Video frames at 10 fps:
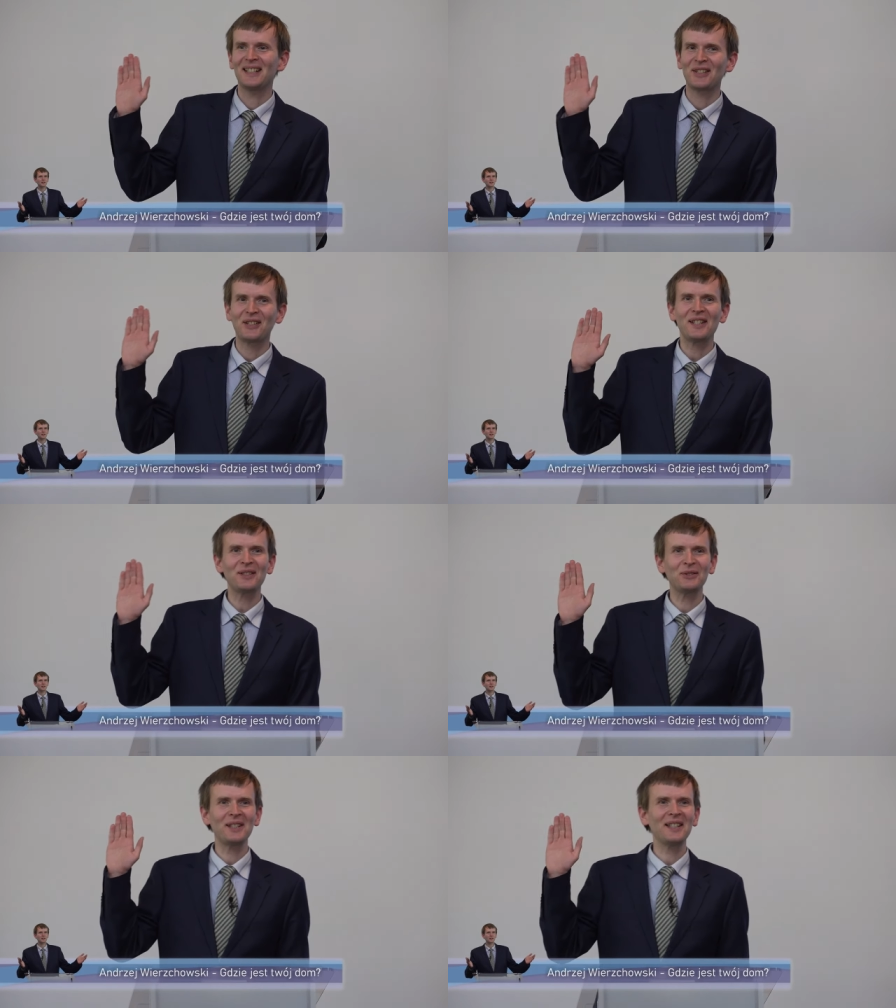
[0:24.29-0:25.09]
Czy jest
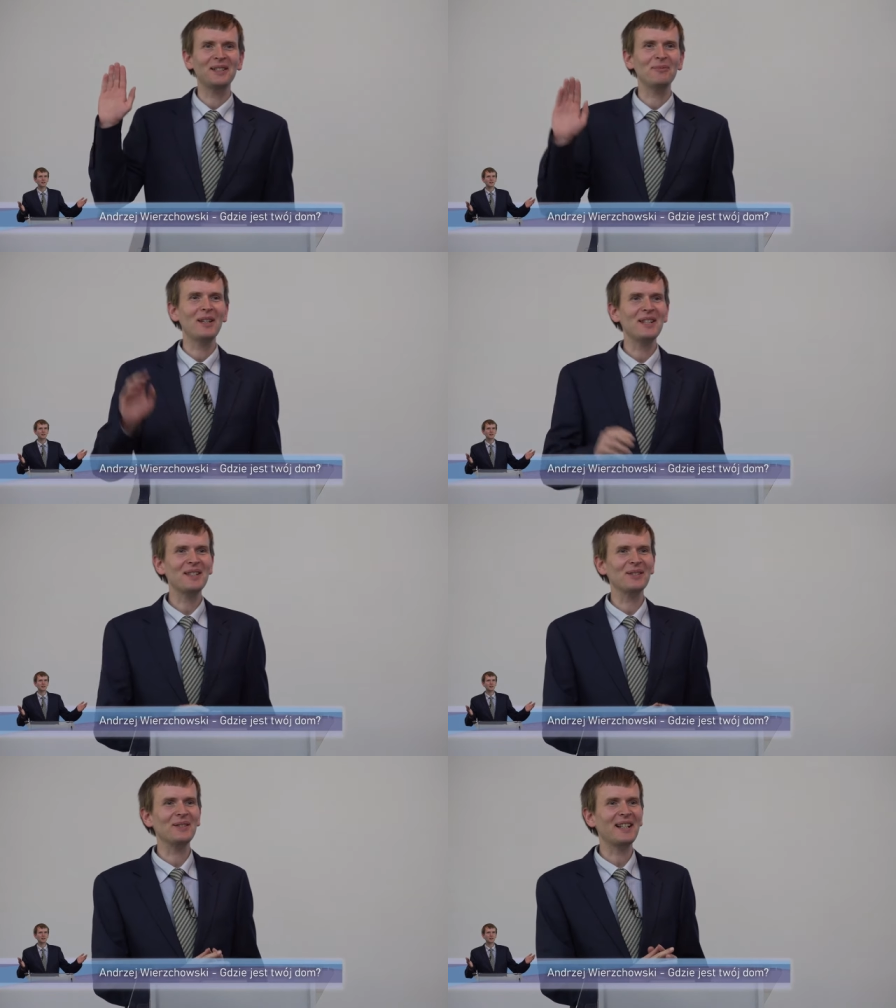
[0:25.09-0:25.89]
tutaj na tym
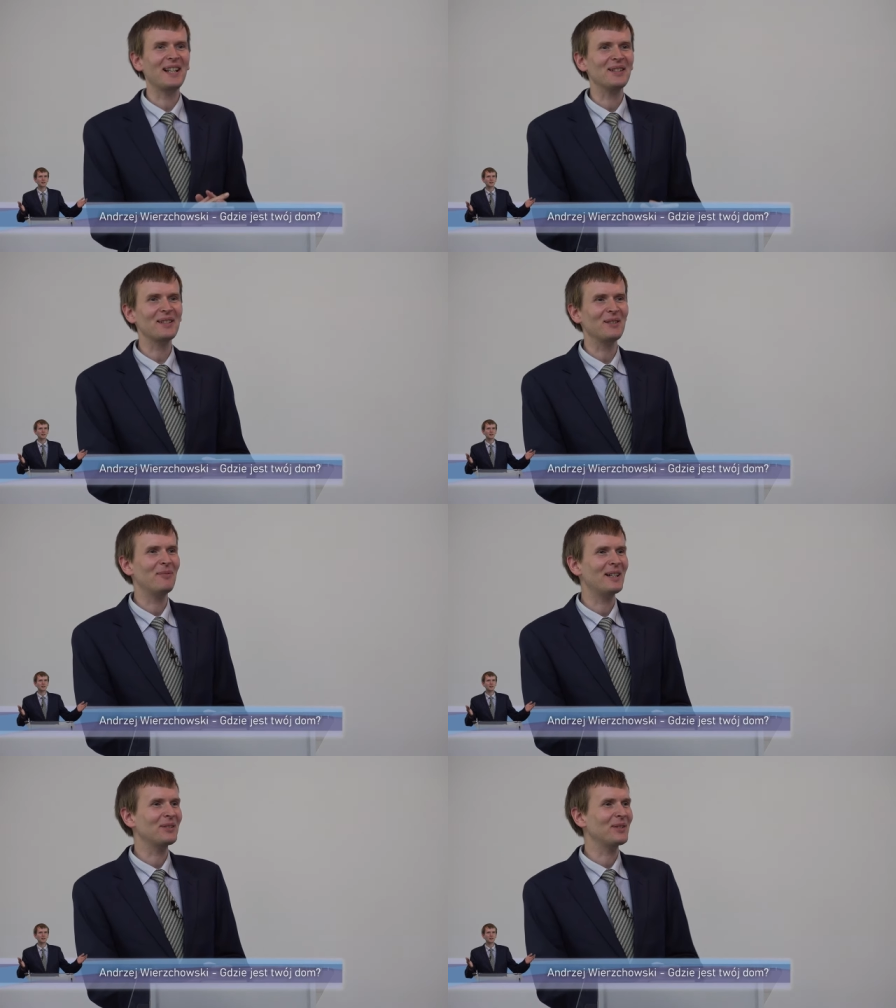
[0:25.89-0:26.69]
miejscu taka
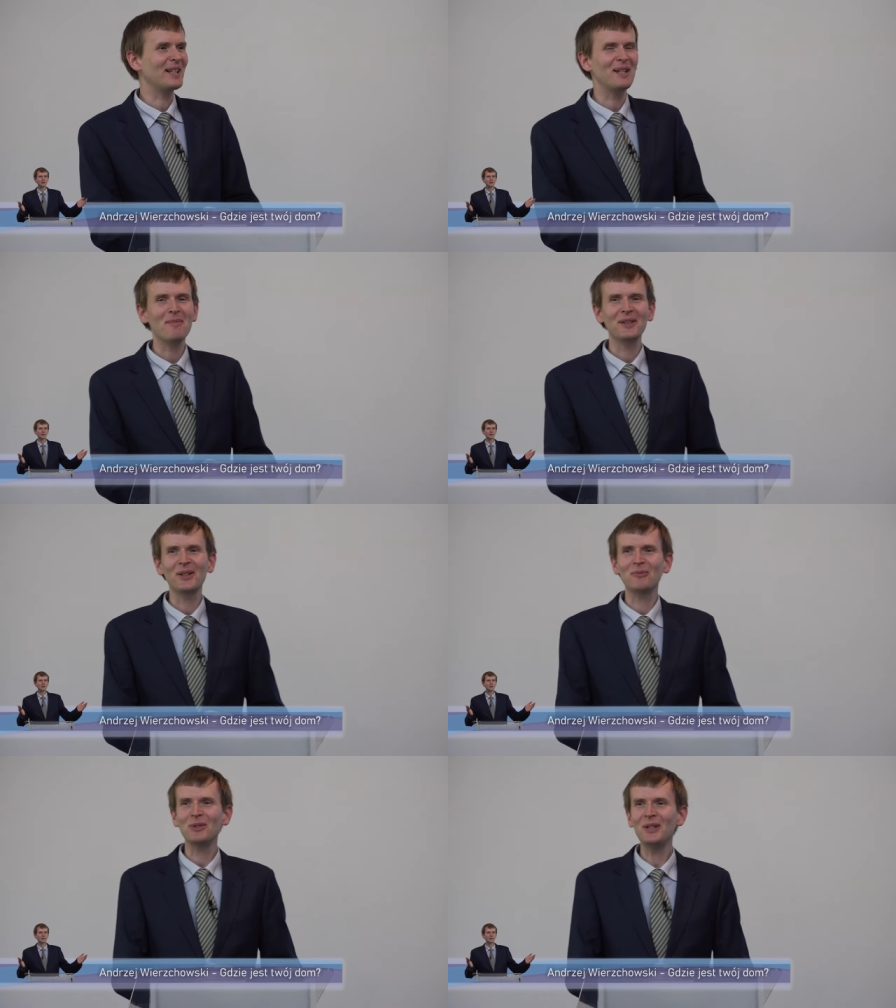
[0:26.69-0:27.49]
osoba, która nie ma
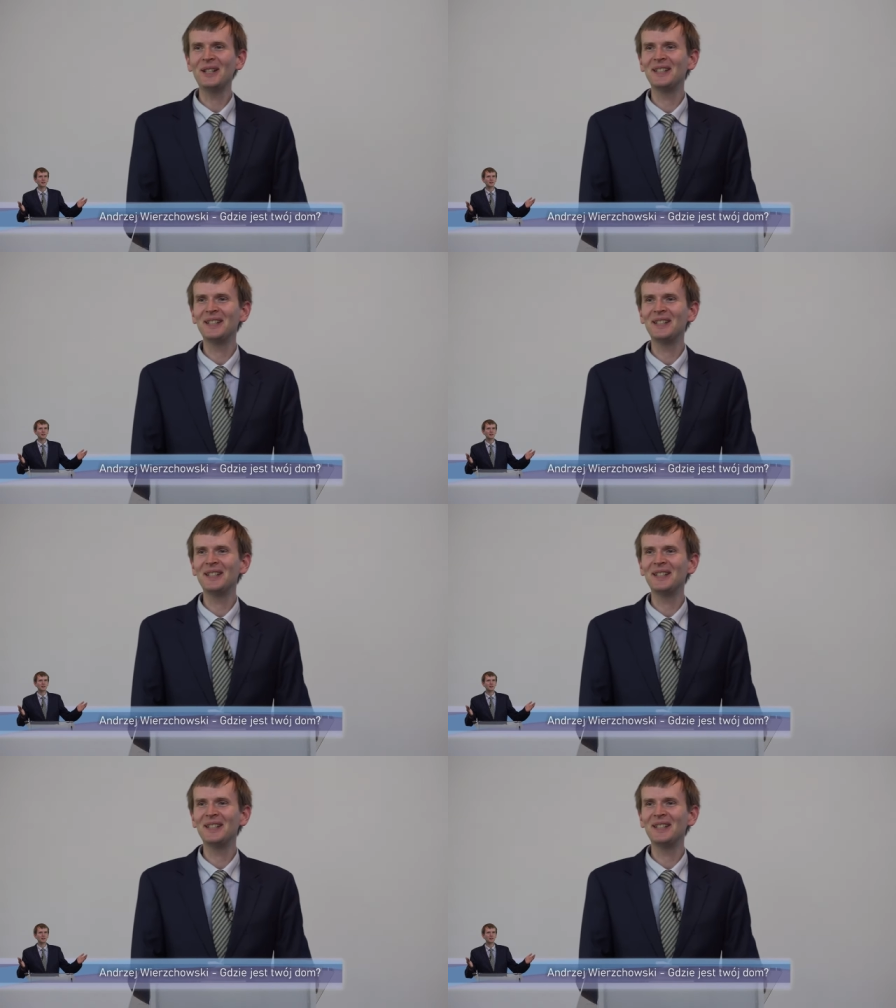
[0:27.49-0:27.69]
domu?